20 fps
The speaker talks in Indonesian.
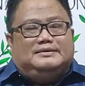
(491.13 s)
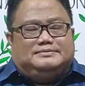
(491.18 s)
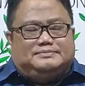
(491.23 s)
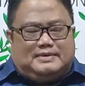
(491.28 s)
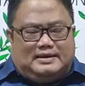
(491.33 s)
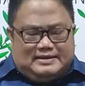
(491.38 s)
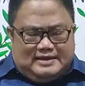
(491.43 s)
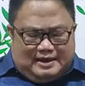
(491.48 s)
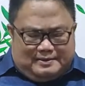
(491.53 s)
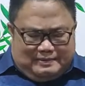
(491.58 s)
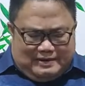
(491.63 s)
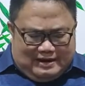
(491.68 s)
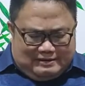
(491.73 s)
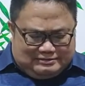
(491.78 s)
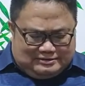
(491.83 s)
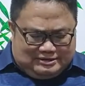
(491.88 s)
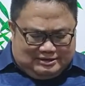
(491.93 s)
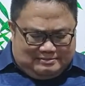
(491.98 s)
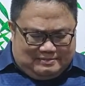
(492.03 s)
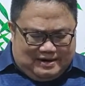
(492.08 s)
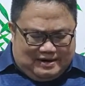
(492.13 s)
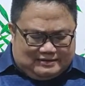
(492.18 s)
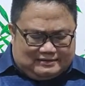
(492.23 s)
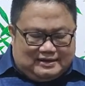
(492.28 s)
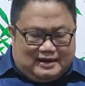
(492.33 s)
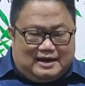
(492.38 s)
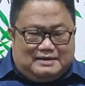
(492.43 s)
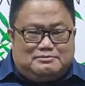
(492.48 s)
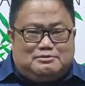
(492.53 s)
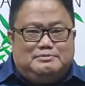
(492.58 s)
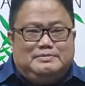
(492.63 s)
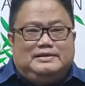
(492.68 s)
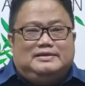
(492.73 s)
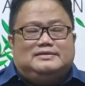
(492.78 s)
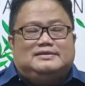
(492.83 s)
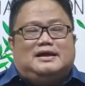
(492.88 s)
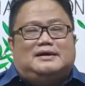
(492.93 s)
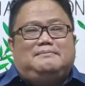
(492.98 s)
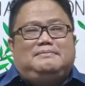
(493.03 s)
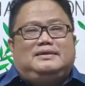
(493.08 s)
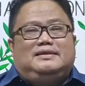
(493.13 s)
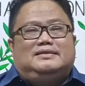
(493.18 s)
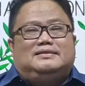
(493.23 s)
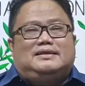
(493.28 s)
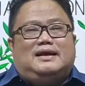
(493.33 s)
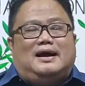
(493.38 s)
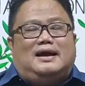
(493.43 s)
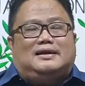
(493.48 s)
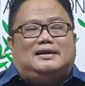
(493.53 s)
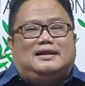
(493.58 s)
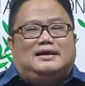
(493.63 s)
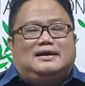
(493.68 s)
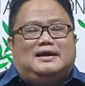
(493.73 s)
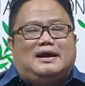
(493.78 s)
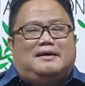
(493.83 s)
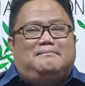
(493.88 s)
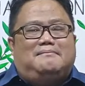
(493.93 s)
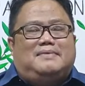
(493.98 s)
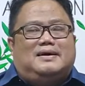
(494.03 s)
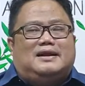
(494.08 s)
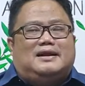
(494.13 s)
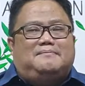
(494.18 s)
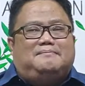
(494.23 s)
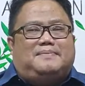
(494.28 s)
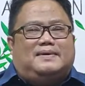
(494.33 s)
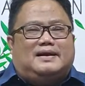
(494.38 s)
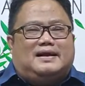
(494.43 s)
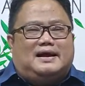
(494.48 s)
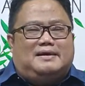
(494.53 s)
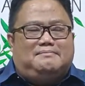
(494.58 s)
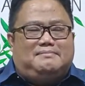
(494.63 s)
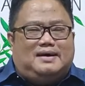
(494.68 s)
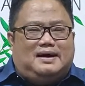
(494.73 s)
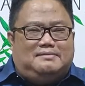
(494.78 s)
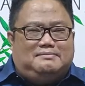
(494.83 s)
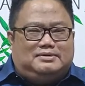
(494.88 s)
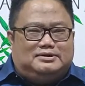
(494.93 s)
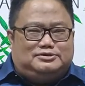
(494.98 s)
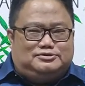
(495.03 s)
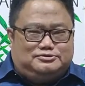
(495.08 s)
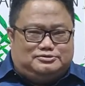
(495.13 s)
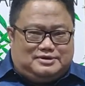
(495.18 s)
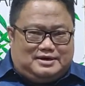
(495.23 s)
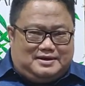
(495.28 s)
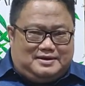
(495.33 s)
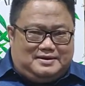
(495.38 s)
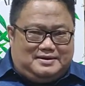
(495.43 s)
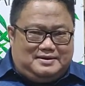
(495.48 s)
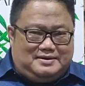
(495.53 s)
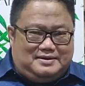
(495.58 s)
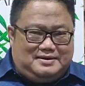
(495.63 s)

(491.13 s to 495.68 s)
Banyak menafsir mengatakan bahwa bintang-bintang adalah gambaran para hamba-hamba Tuhan.